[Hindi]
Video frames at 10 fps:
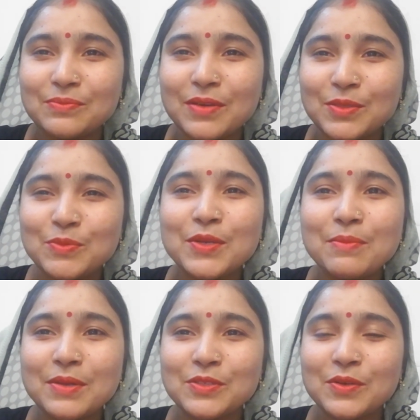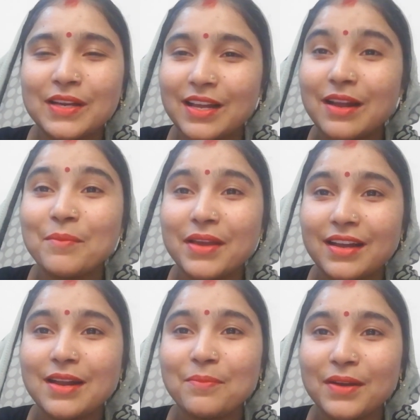मजबूरी में छोड़कर हमें
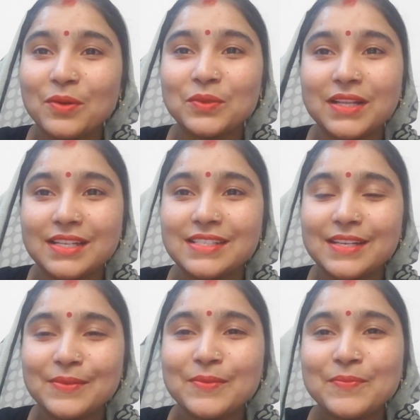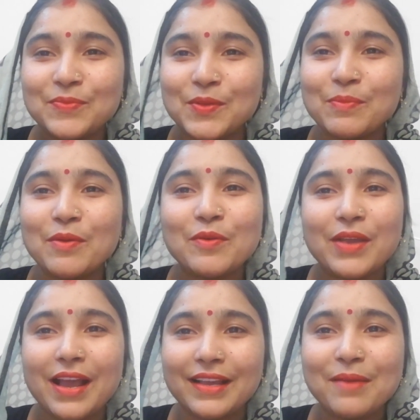आना पड़ा उधर से तो मैं वो
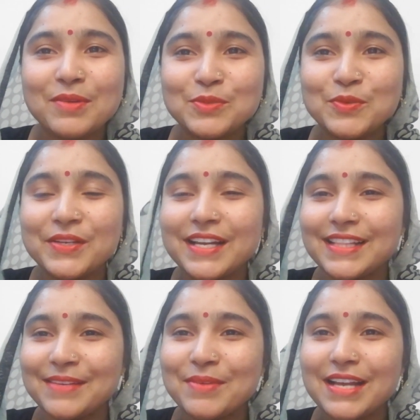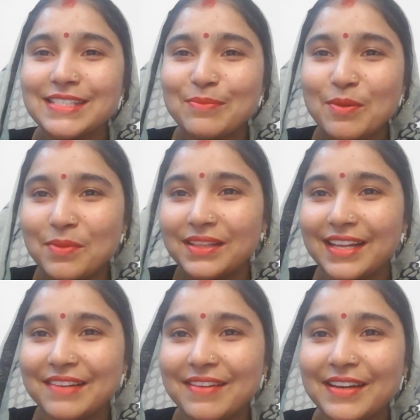क्या क्या मजबूरियाँ थी मैं आज आपको
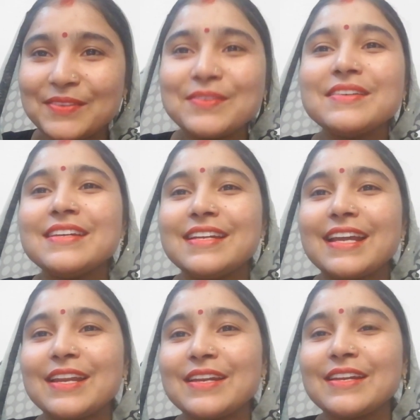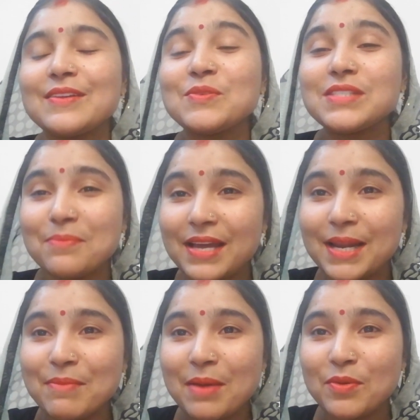बताने वाली हूँ लेकिन उससे
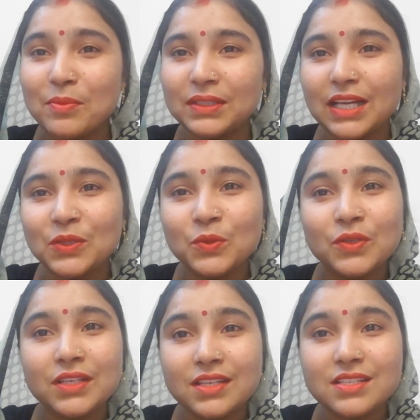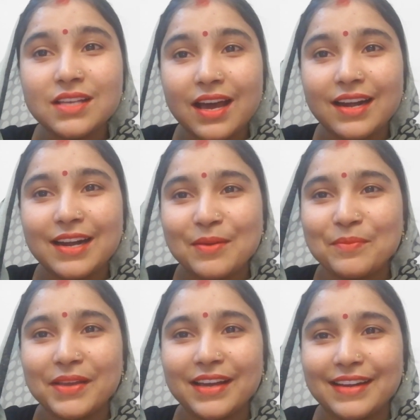पहले मैं आपको बता दूँ कि किस कारण हम
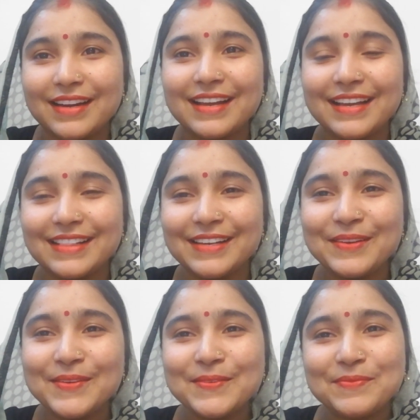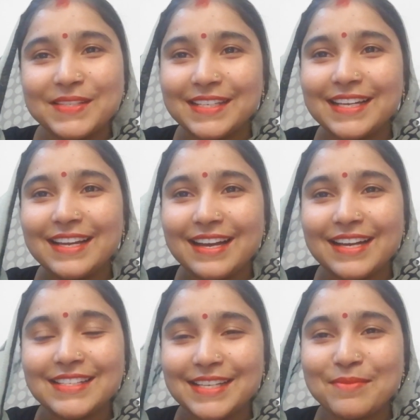बीकानेर गए थे ठीक है
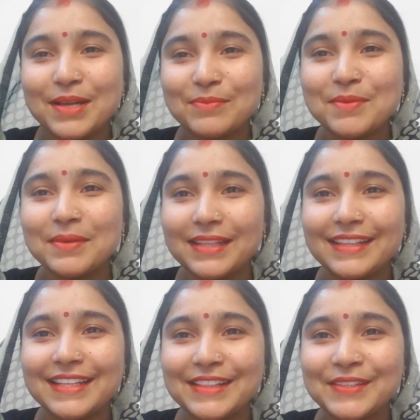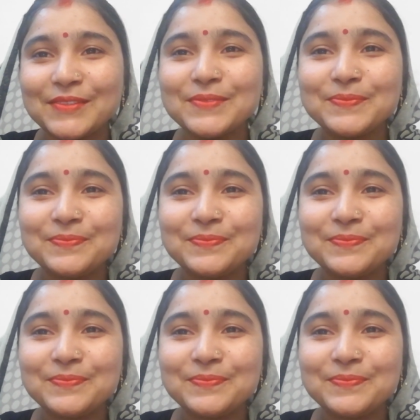आज ये बात भी बता देती हूँ